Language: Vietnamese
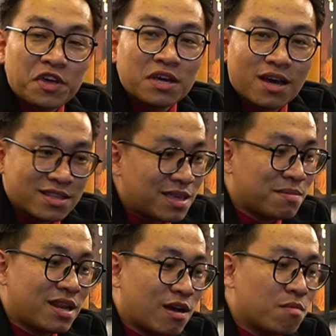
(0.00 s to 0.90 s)
viên ở tiệm
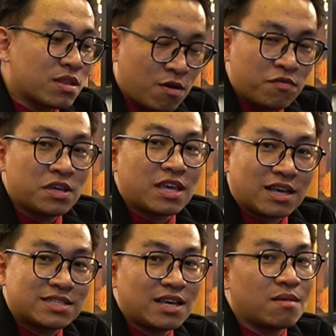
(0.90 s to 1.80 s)
mình đã có một học viên
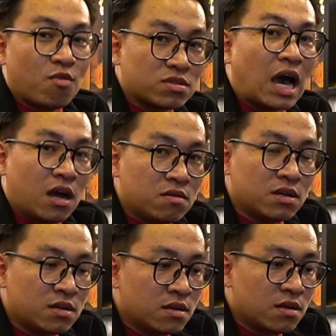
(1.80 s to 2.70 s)
nhận xét cái mụn thợ luôn.
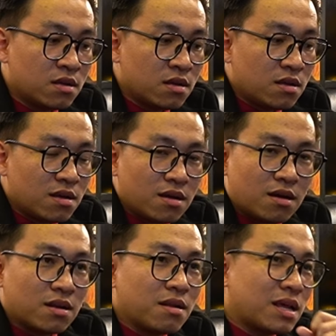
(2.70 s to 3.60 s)

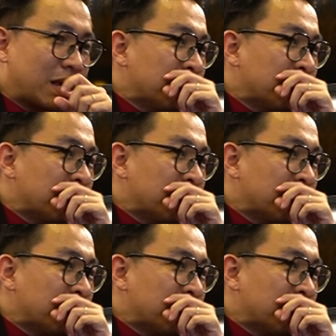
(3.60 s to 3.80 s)
Nên là